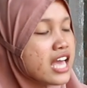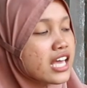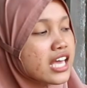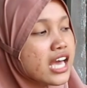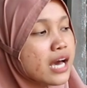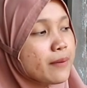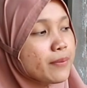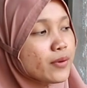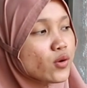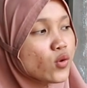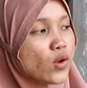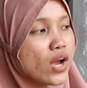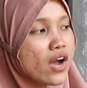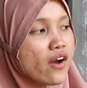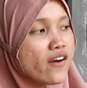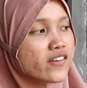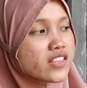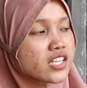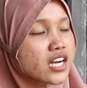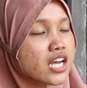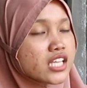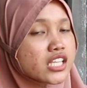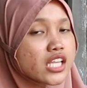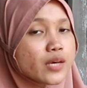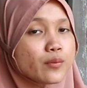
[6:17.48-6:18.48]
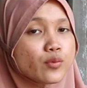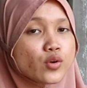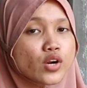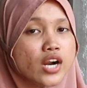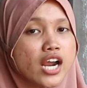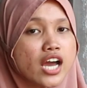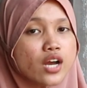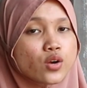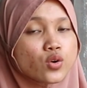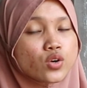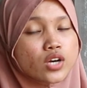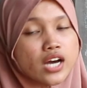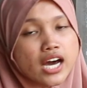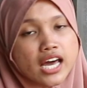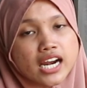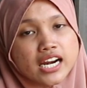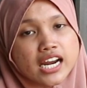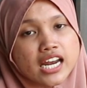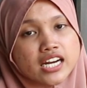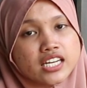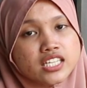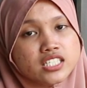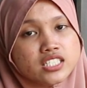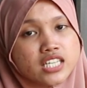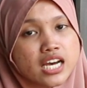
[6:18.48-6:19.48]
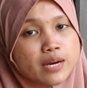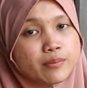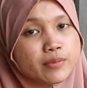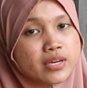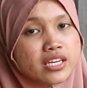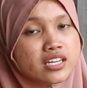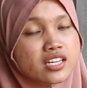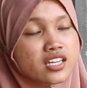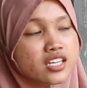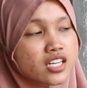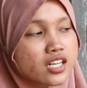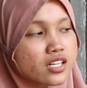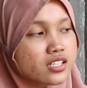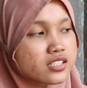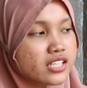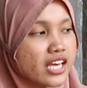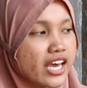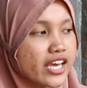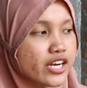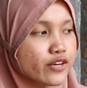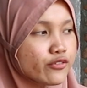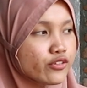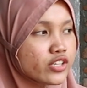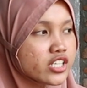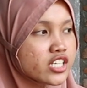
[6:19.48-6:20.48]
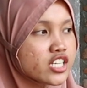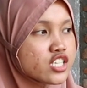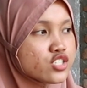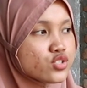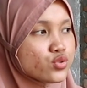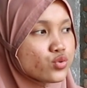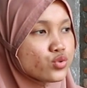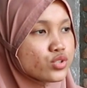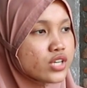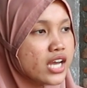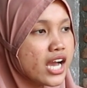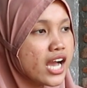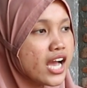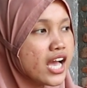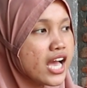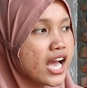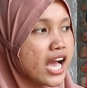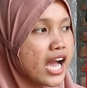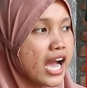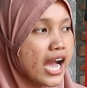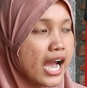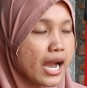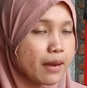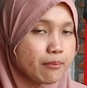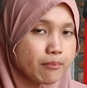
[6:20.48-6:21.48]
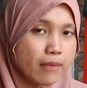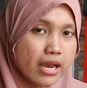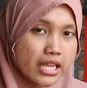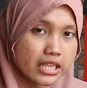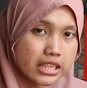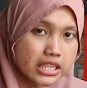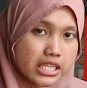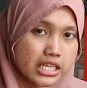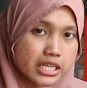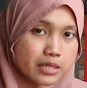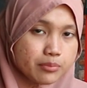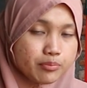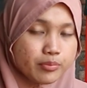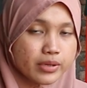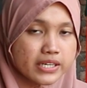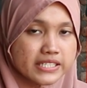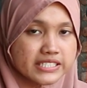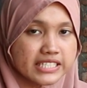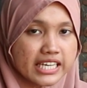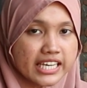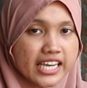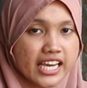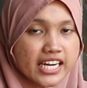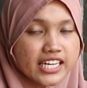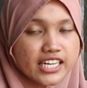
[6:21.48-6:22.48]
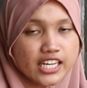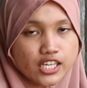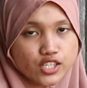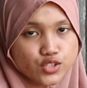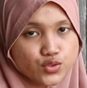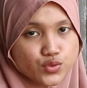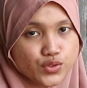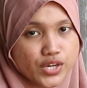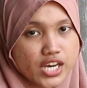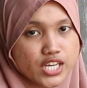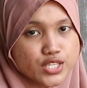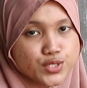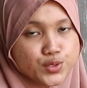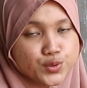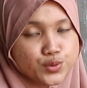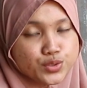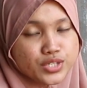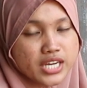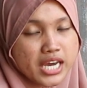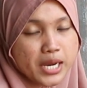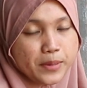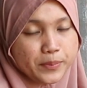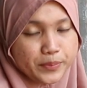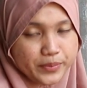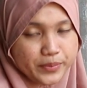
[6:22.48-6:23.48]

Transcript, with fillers: Nggak perlu khawatir ataupun ragu karena dijamin di Delta Airfield ini sudah aman, terpercaya dan juga sudah